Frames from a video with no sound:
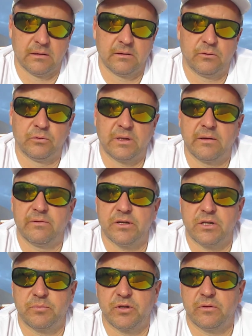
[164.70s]
tutaj
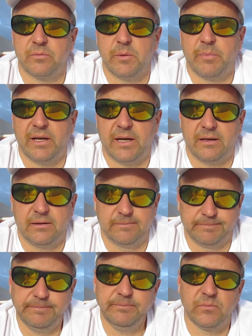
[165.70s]
właśnie przyniósł mi banany.
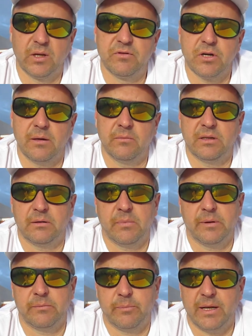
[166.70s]
I wziąłem te
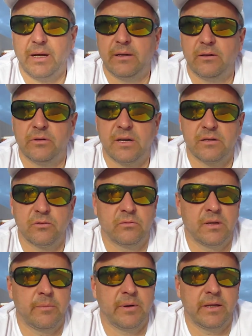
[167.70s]
ba banany od razu
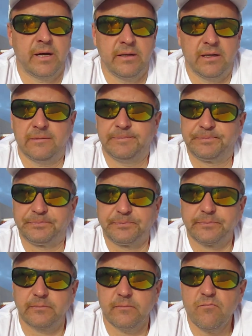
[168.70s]
na badania.
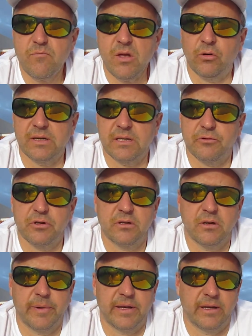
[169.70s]
Okazało się, że
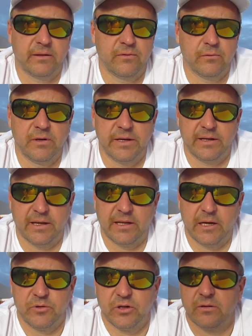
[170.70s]
te banany w ogóle nie
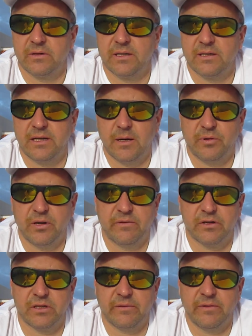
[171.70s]
nadają się do zjedzenia,
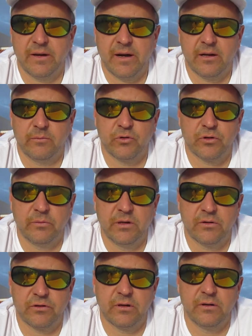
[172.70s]
ponieważ zawierają dużą
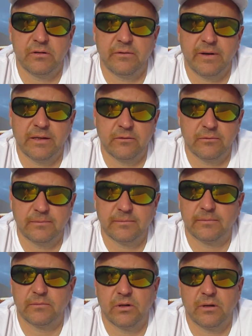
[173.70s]
ilość glisofatu.
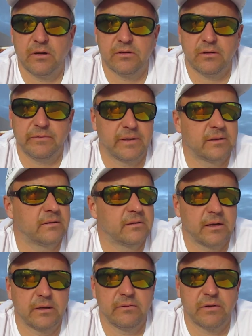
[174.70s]
Glisofat,
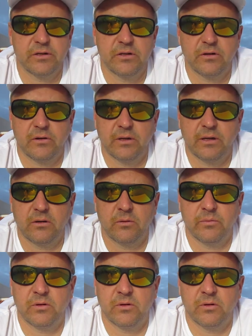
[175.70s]
taki właśnie środek, o, o,